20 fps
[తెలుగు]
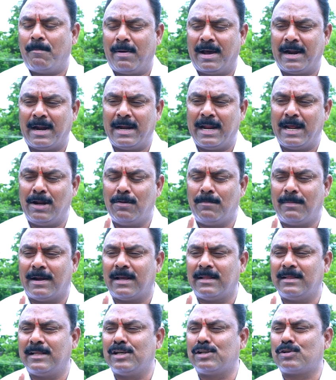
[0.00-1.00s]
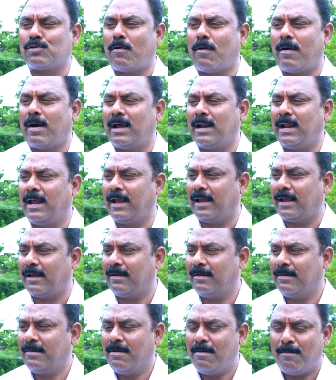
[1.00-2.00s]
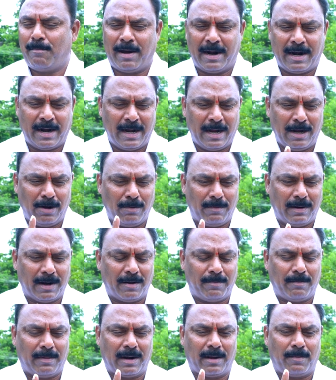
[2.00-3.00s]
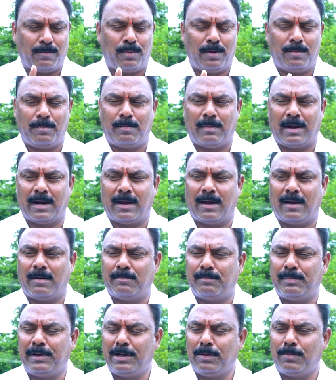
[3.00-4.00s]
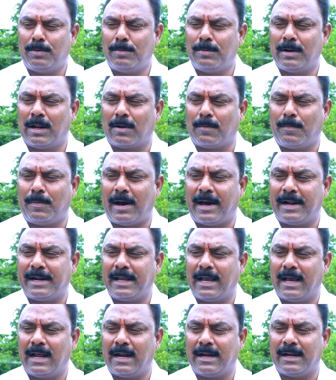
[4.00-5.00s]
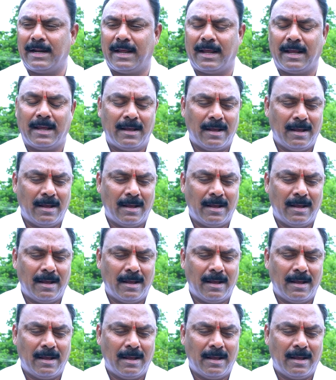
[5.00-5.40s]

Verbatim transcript: మన నీళ్లు మనం తీసుకోవాలి మన నీళ్లు మనం మన మన బీడు భూములకు పారేయాలనే